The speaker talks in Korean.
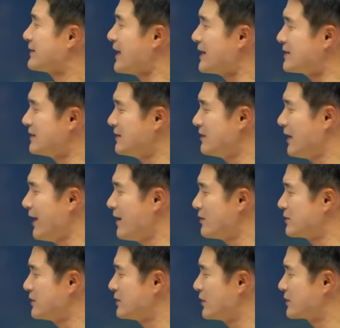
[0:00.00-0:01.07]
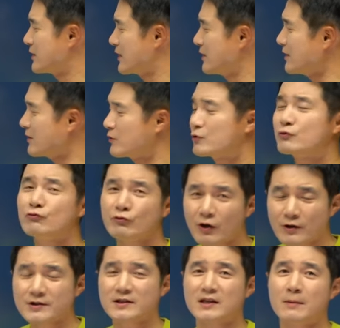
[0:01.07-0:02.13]
사진을 헤어진 여자를
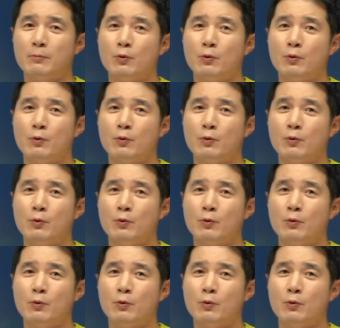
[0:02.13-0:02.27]
뚫어지게